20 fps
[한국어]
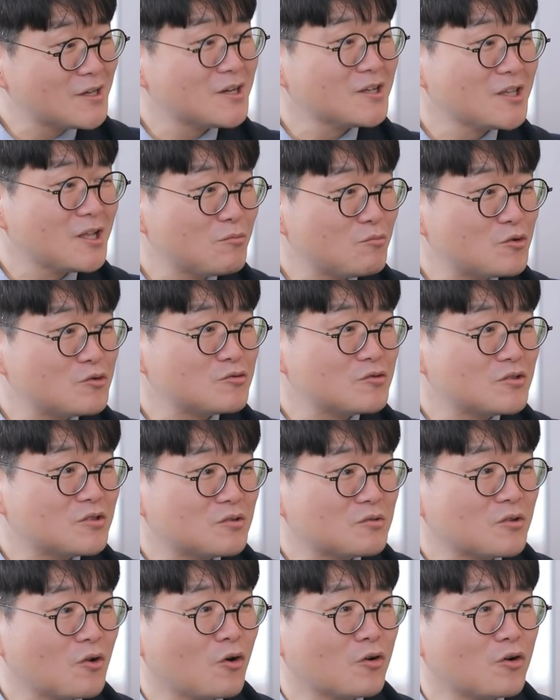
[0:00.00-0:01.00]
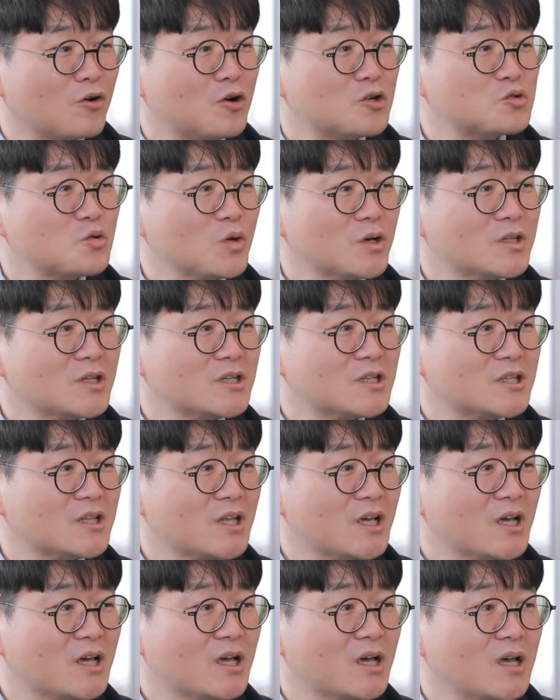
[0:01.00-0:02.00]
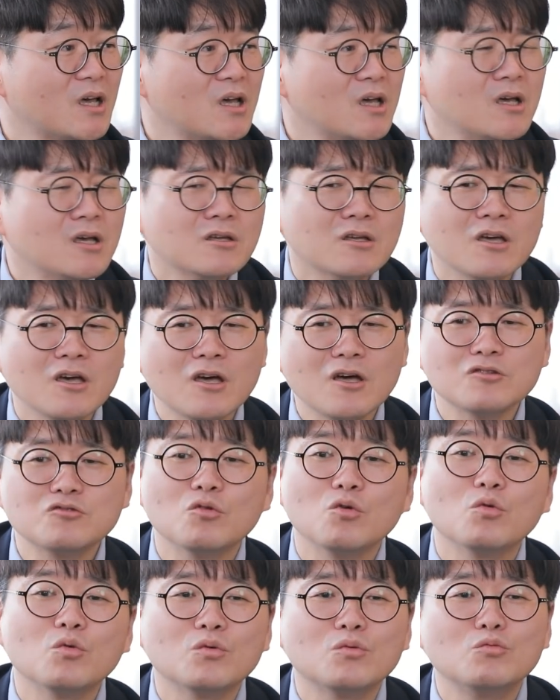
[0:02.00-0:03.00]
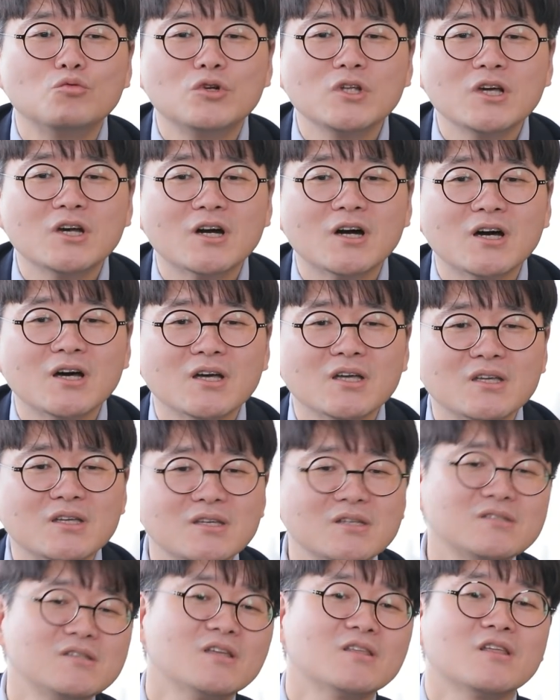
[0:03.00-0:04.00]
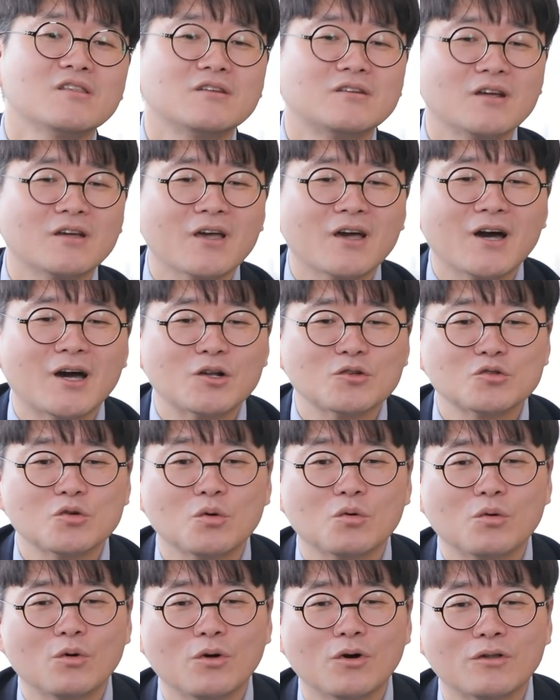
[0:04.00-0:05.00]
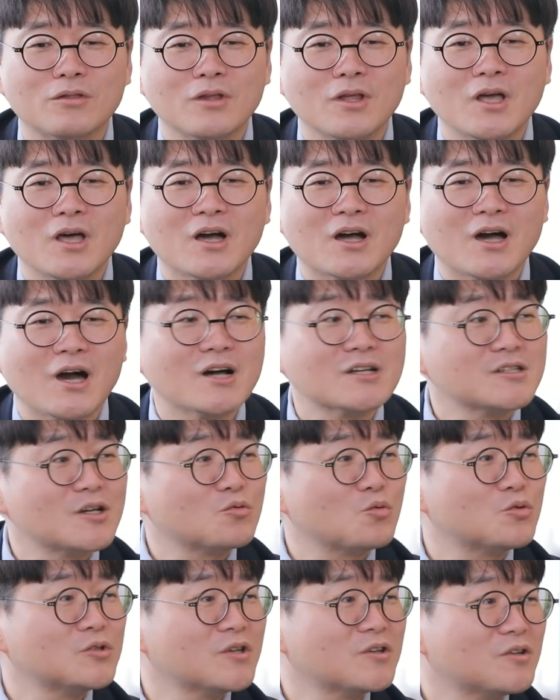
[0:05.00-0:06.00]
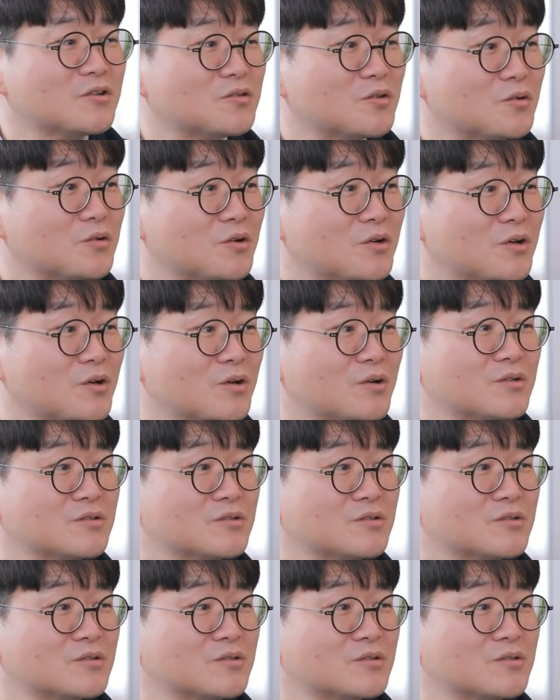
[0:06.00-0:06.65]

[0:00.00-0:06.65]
살아남을 수 있는 그걸 줘야 되는데, 계속 우리가 이 세대들에게 가르쳐 온 건 각자 노생이었던 거예요.